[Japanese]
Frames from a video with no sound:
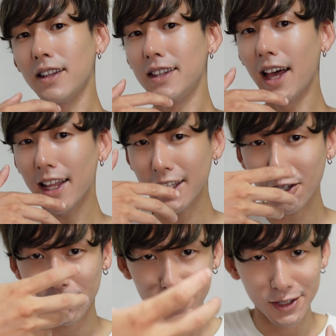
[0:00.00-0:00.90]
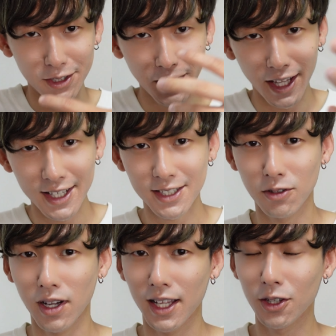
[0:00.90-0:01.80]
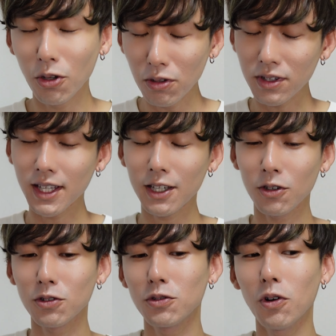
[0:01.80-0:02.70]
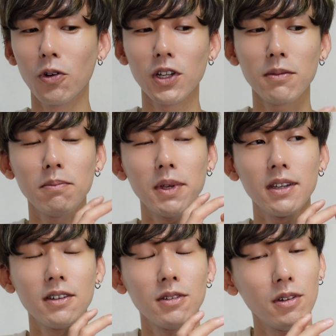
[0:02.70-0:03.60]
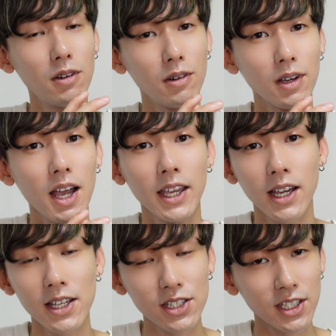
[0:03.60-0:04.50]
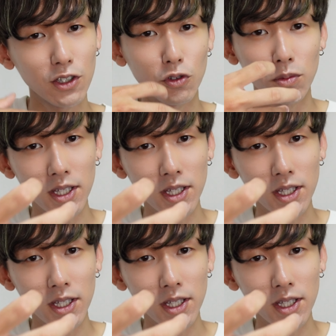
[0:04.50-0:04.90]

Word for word: 何を作り出すのか、どんな曲をオリンピックの開会式に生